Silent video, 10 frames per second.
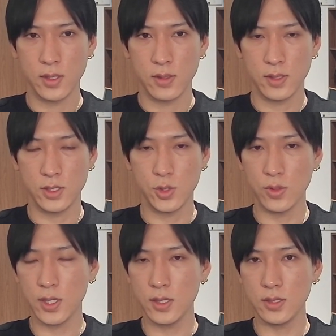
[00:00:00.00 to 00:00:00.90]
で、証
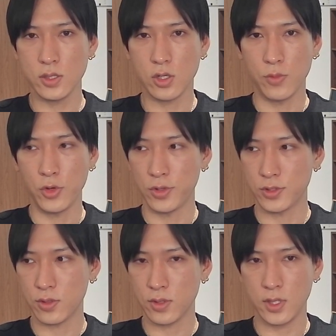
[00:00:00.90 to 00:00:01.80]
券事故も
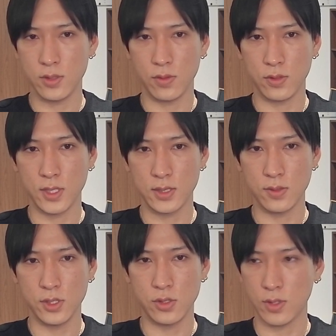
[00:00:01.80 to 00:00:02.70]
直近の6月の
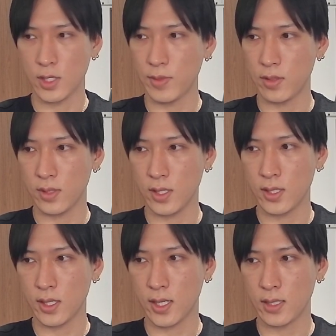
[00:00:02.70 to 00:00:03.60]
24日までのデータで
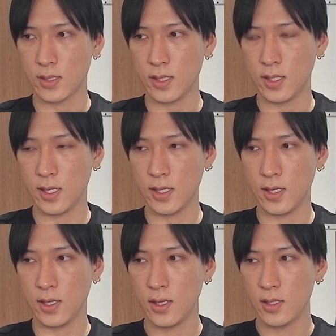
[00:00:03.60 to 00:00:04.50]
は買っていな
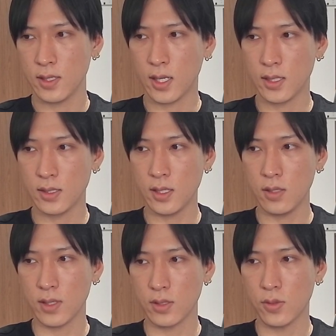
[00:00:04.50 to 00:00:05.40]
い。で、買ってるの
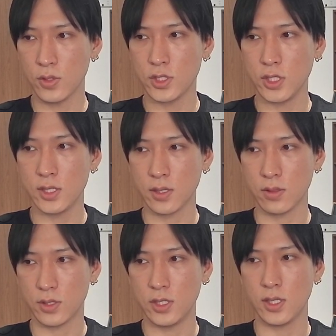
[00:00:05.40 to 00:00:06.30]
は投資信託と
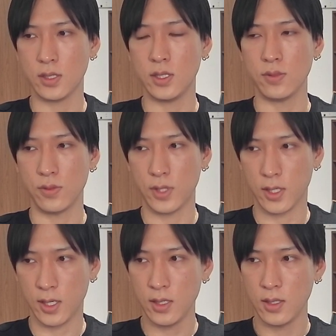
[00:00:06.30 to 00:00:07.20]
信託銀行だ
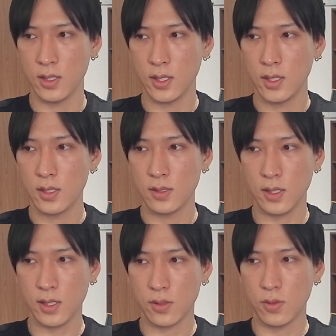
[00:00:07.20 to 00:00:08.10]
け。
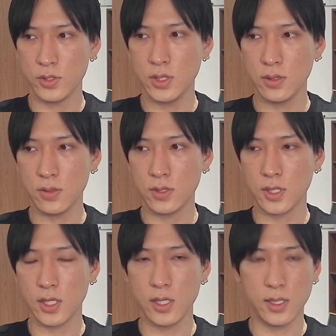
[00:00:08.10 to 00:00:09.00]
で、個人投資家
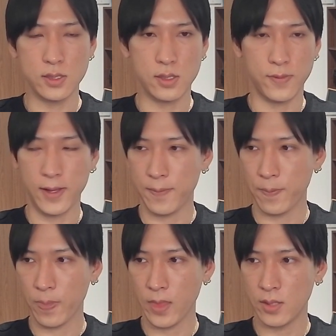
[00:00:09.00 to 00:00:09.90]
に関しては、
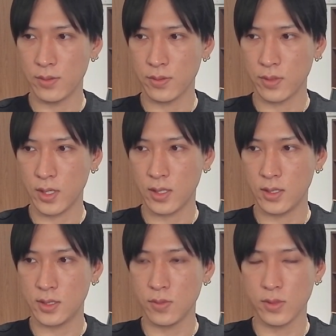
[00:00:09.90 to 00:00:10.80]
あの、これ
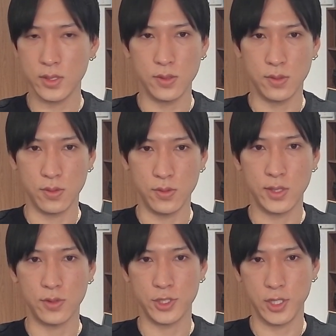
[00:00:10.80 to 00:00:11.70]
1000億円相当の売り
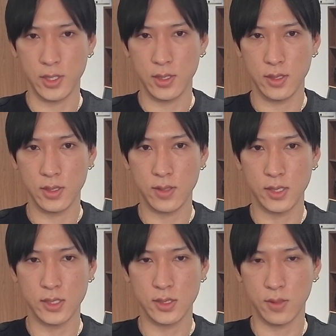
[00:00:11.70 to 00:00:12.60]
越しっていう感じ
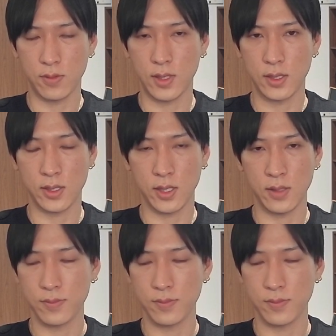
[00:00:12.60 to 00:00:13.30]
ですね、ここあたりね。